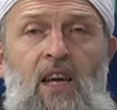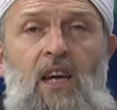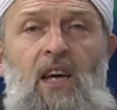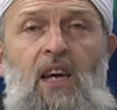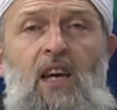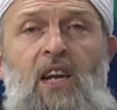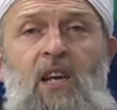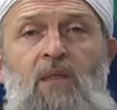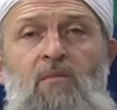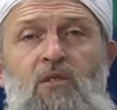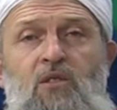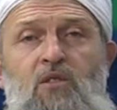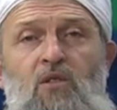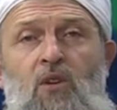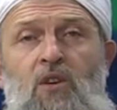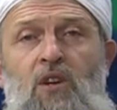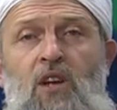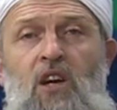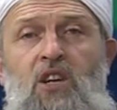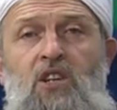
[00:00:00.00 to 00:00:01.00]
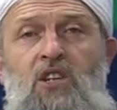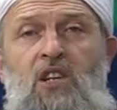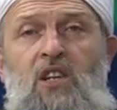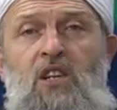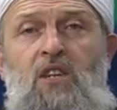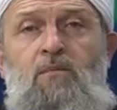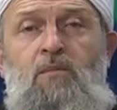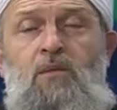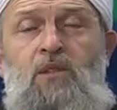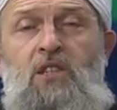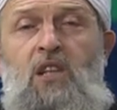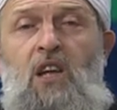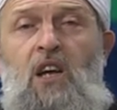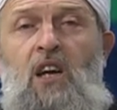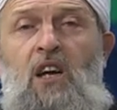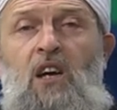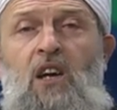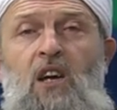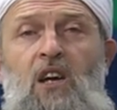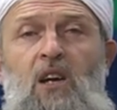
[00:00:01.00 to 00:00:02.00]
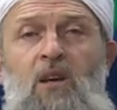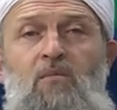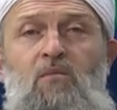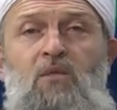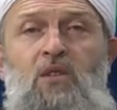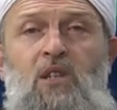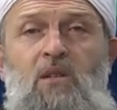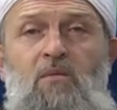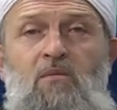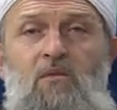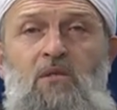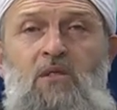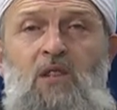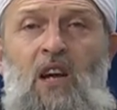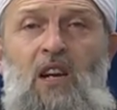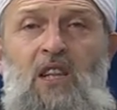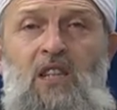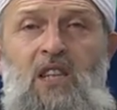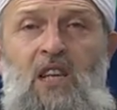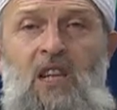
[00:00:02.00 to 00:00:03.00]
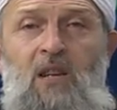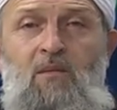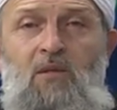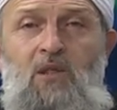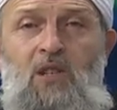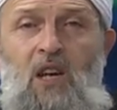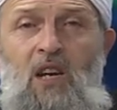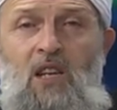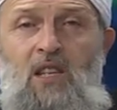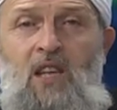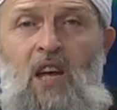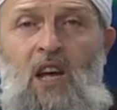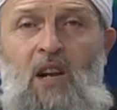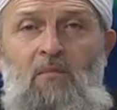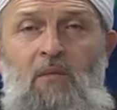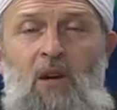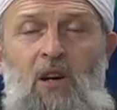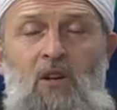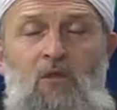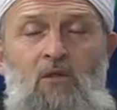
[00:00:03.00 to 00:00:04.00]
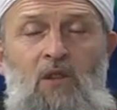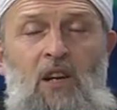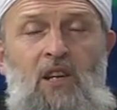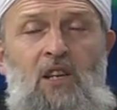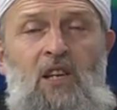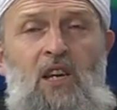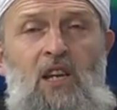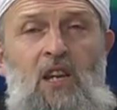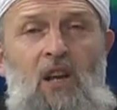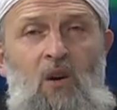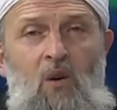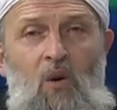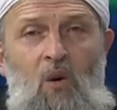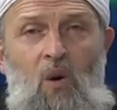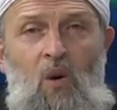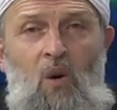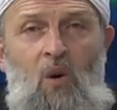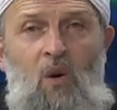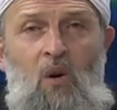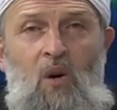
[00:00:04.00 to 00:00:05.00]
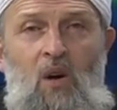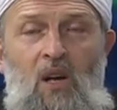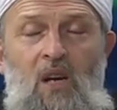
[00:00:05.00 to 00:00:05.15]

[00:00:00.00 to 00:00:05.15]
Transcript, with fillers: elimizi ona açtığımızda bizim dertlerimize derman olan yine o.